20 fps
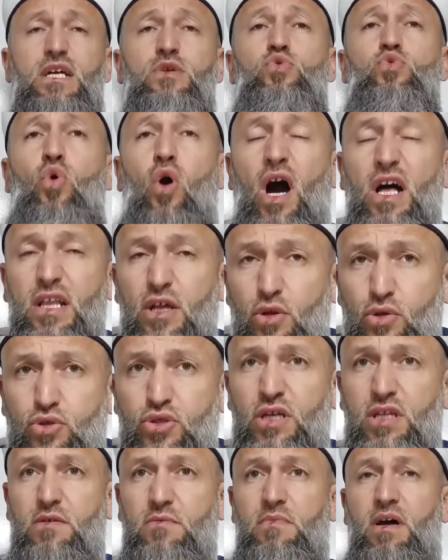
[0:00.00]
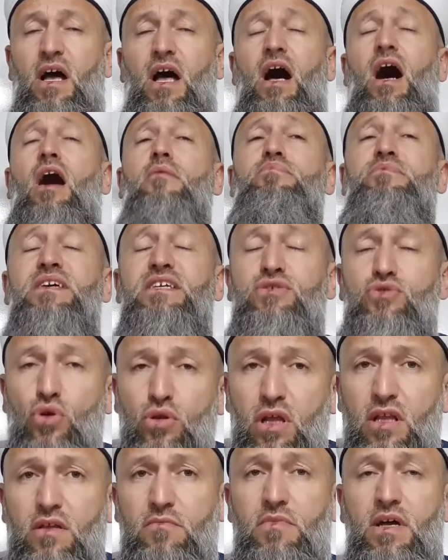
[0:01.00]
Dualar okuyalım. Abdestli
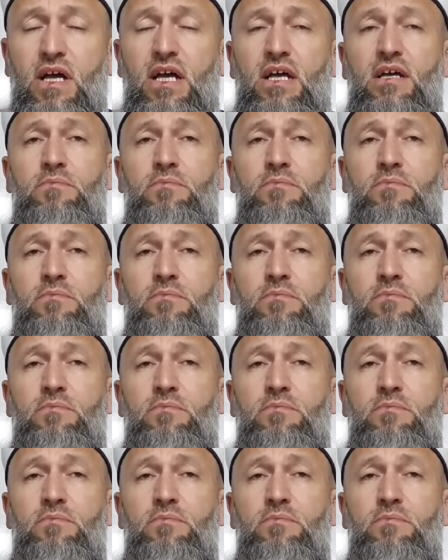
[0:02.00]
olalım.